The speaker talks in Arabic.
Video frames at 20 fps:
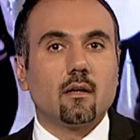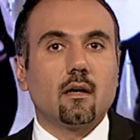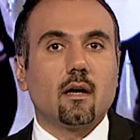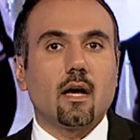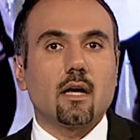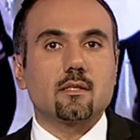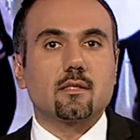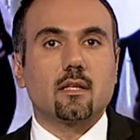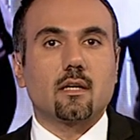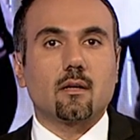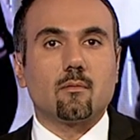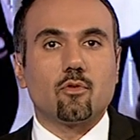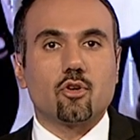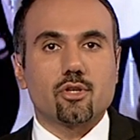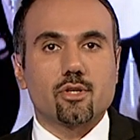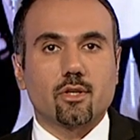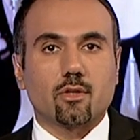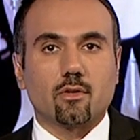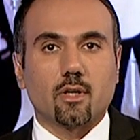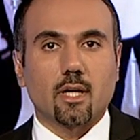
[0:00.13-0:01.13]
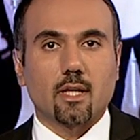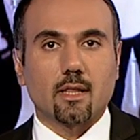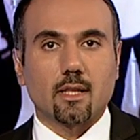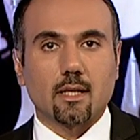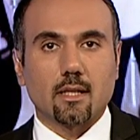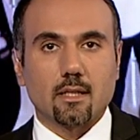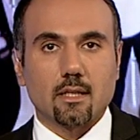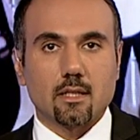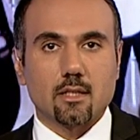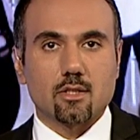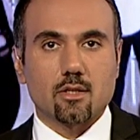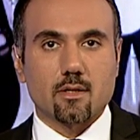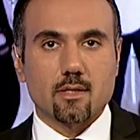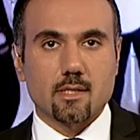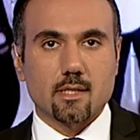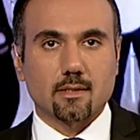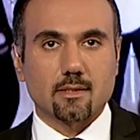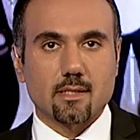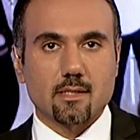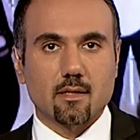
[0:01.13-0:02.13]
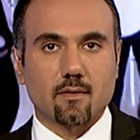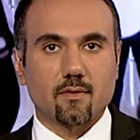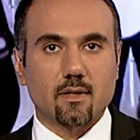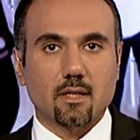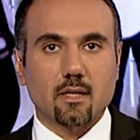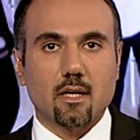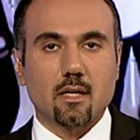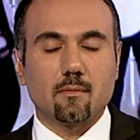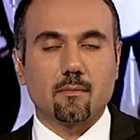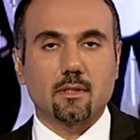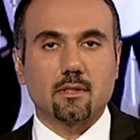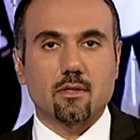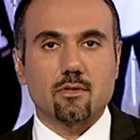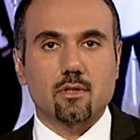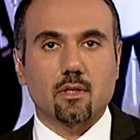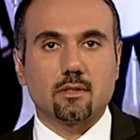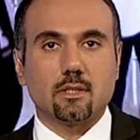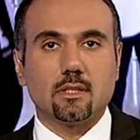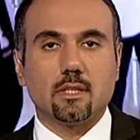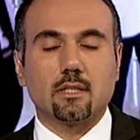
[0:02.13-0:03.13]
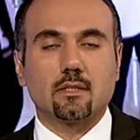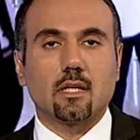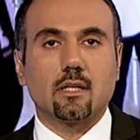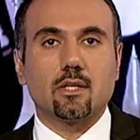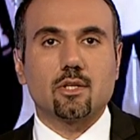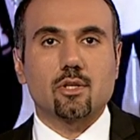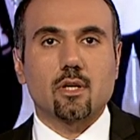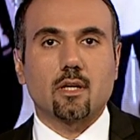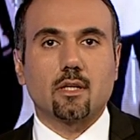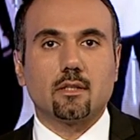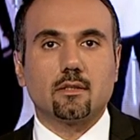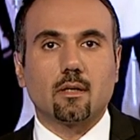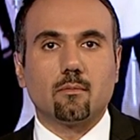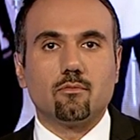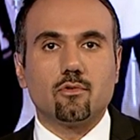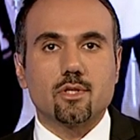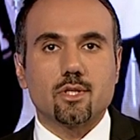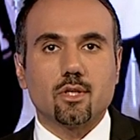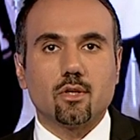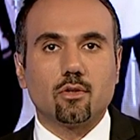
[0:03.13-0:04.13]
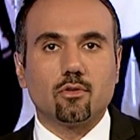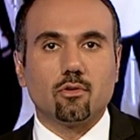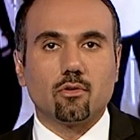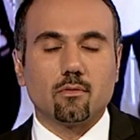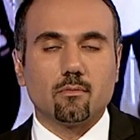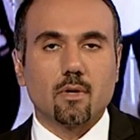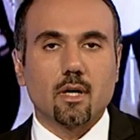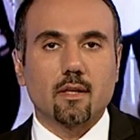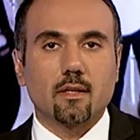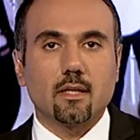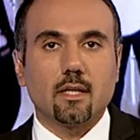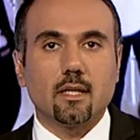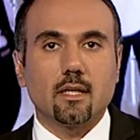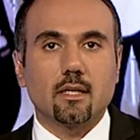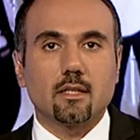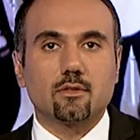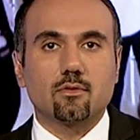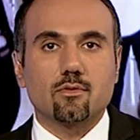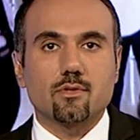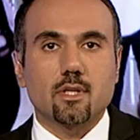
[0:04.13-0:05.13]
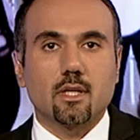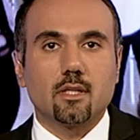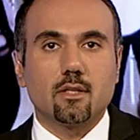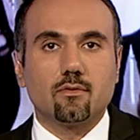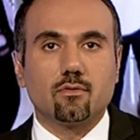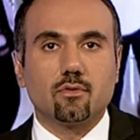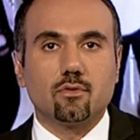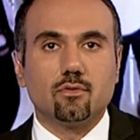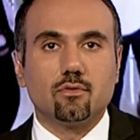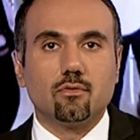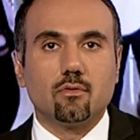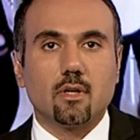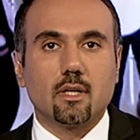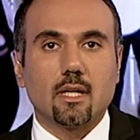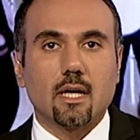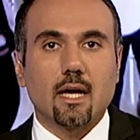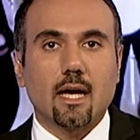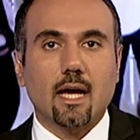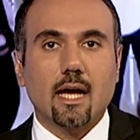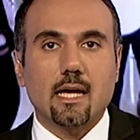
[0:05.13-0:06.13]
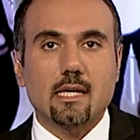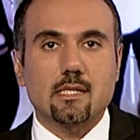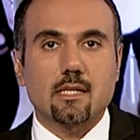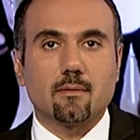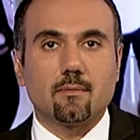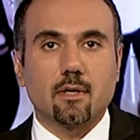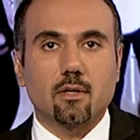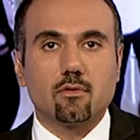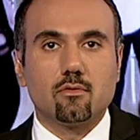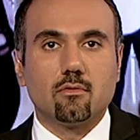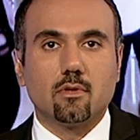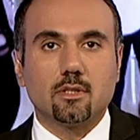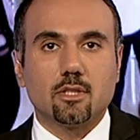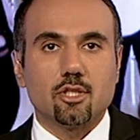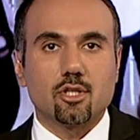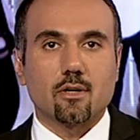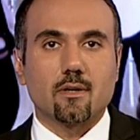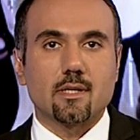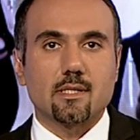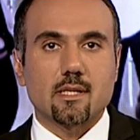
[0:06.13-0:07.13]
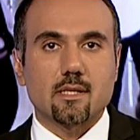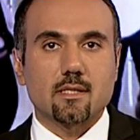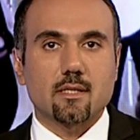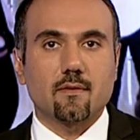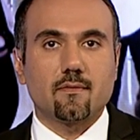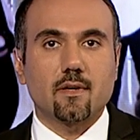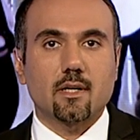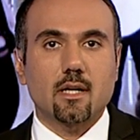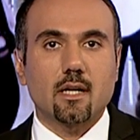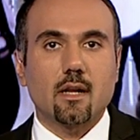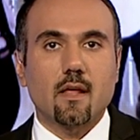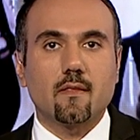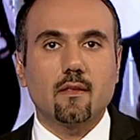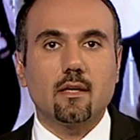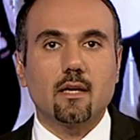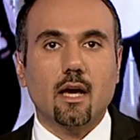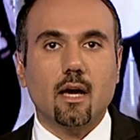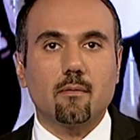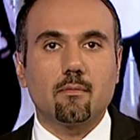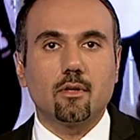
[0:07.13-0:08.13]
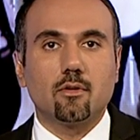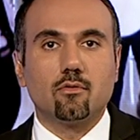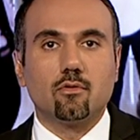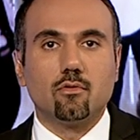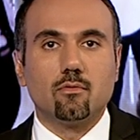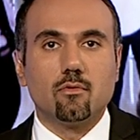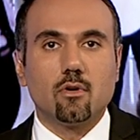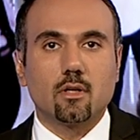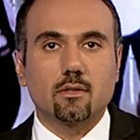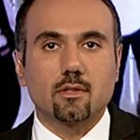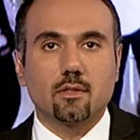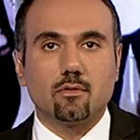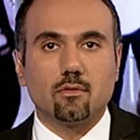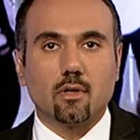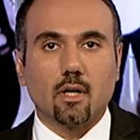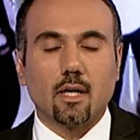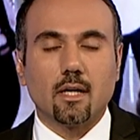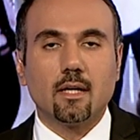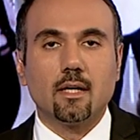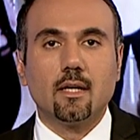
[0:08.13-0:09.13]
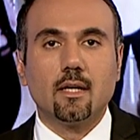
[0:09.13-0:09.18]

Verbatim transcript: أصدر مؤشر هنلي لجوازات السفر قائمة جديدة لشهر تموز يوليو الماضي تصنف الدول حسب قوة جواز السفر الذي يحمله مواطنها